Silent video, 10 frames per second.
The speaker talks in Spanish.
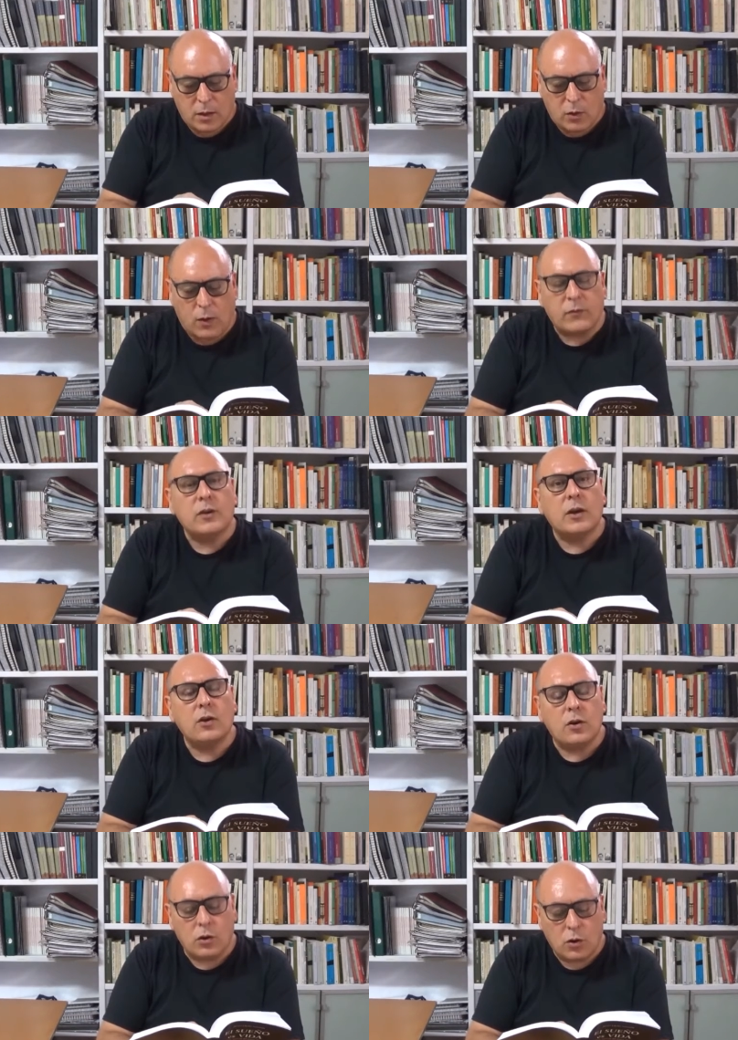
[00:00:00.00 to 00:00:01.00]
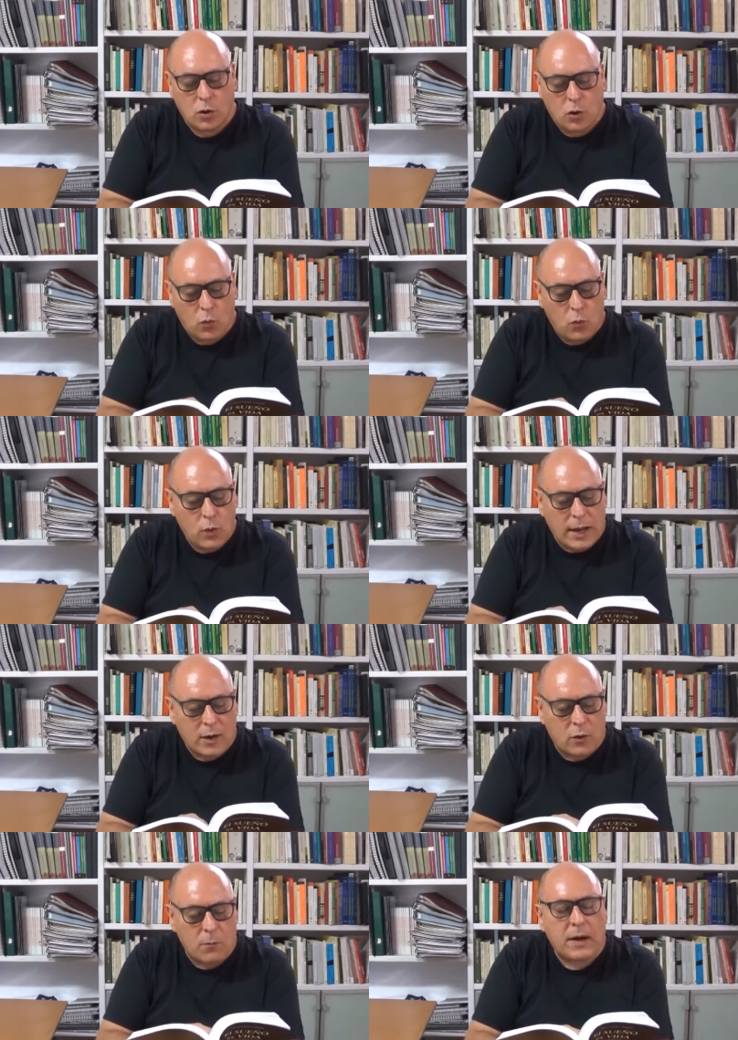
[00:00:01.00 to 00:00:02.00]
Lo anterior, un
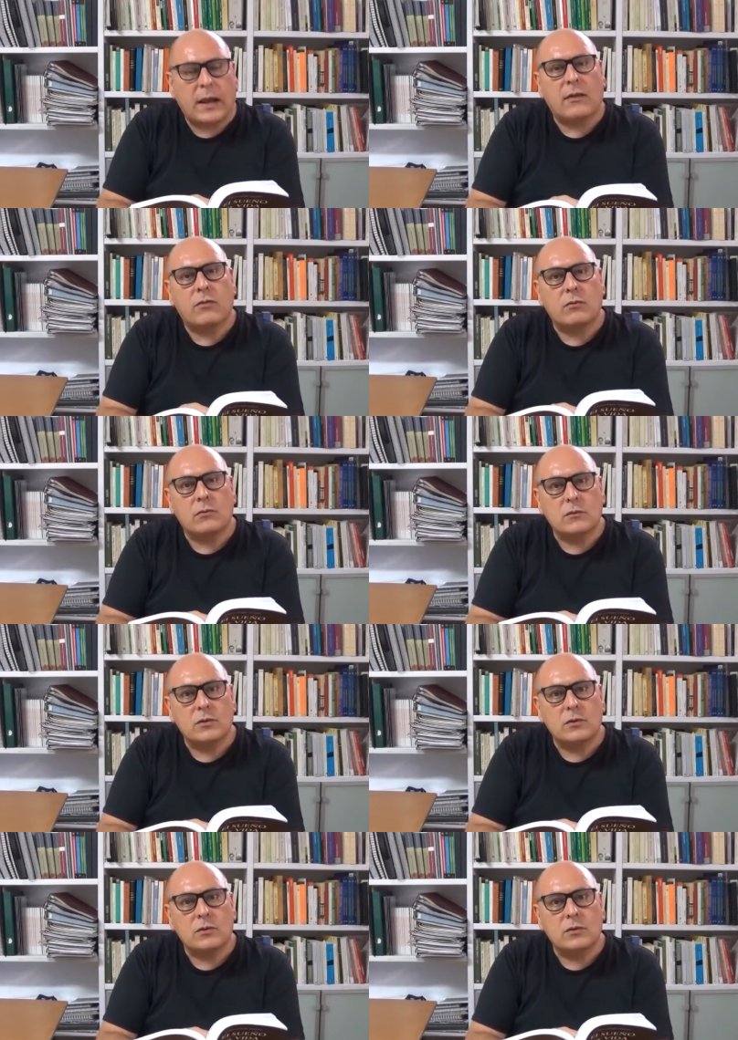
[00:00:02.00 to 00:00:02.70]
largo embarazo,